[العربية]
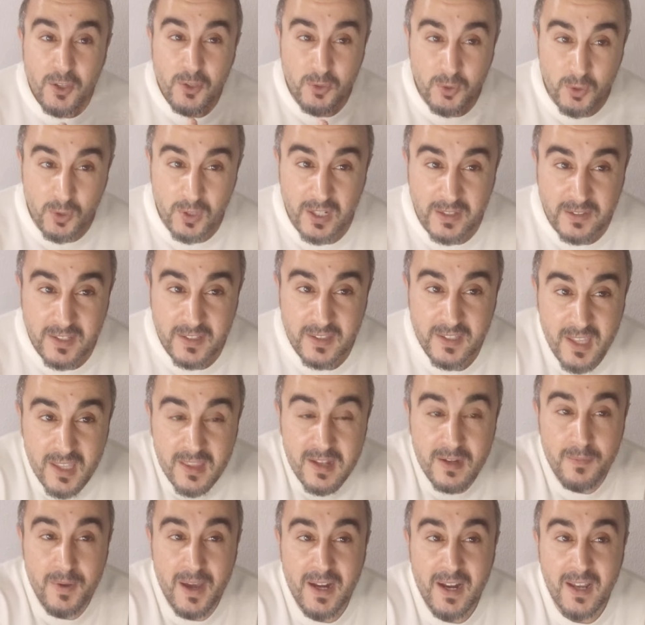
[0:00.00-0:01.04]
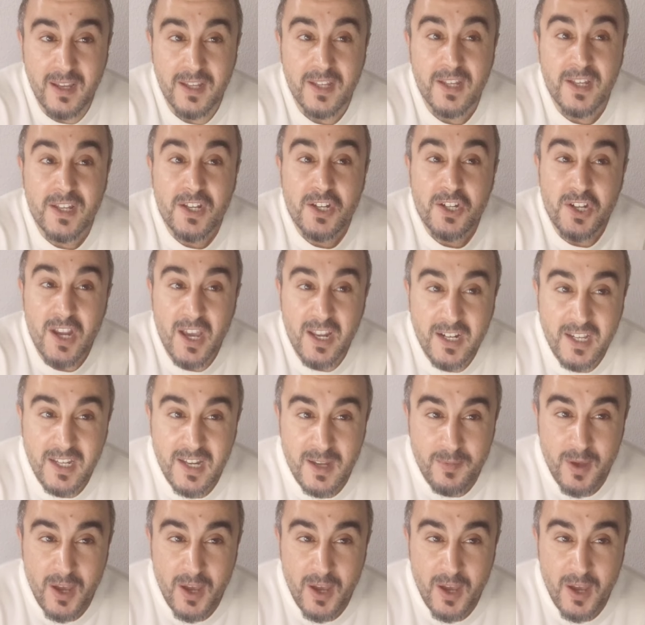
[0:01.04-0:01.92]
يولاندا ديال البارح شاركنا